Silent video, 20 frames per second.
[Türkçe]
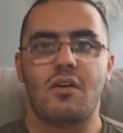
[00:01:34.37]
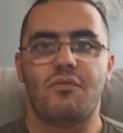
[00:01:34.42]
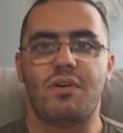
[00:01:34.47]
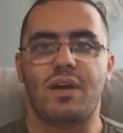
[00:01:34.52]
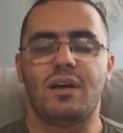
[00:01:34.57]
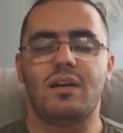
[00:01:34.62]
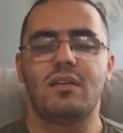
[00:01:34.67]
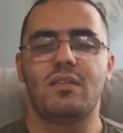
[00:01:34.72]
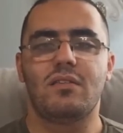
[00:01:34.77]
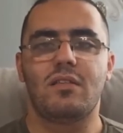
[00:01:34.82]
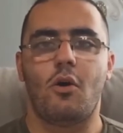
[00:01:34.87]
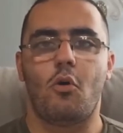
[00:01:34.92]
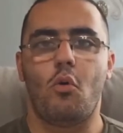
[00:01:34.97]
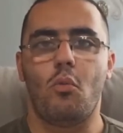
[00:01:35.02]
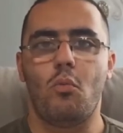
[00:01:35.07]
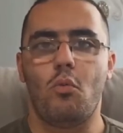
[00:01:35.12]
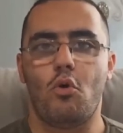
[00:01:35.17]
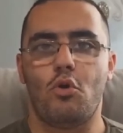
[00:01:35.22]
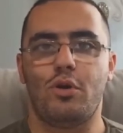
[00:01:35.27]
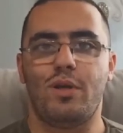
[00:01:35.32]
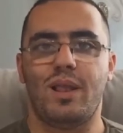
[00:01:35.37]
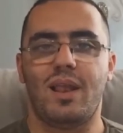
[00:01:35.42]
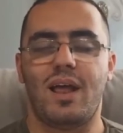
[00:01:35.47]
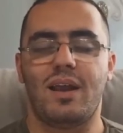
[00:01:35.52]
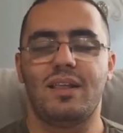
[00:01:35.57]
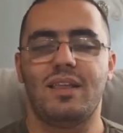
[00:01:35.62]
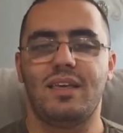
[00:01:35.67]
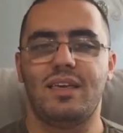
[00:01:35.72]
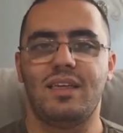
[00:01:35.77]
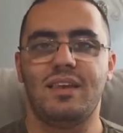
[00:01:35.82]
ve hızla o
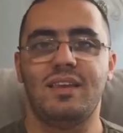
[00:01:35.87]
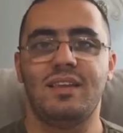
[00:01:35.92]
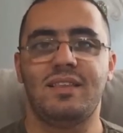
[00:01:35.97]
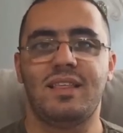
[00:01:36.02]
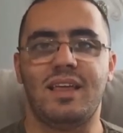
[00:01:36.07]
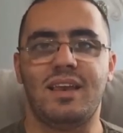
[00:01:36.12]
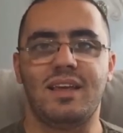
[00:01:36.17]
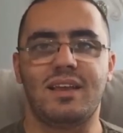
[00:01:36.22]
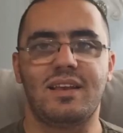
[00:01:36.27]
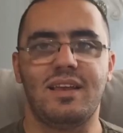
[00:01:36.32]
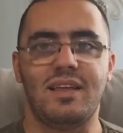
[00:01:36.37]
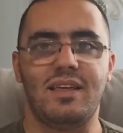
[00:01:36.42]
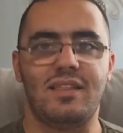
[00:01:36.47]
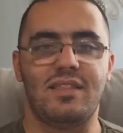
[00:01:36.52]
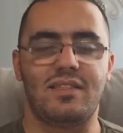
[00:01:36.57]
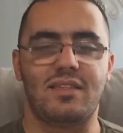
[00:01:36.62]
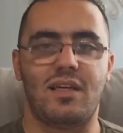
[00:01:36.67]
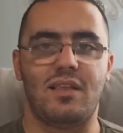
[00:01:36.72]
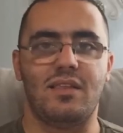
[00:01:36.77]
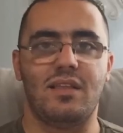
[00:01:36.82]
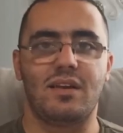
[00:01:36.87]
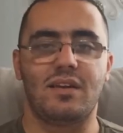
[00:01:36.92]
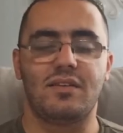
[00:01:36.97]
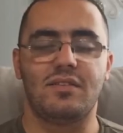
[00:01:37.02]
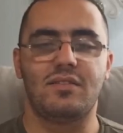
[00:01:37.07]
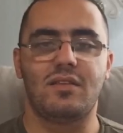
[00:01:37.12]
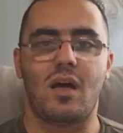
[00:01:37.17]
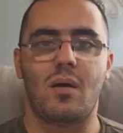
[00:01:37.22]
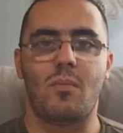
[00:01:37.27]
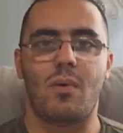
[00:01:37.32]
bölgelerdeki nitelikli
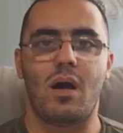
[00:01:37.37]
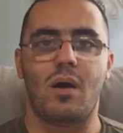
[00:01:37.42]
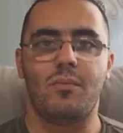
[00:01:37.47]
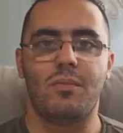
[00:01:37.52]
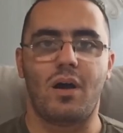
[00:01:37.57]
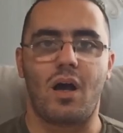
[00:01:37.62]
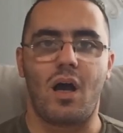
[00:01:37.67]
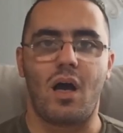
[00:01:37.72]
insanların tamamı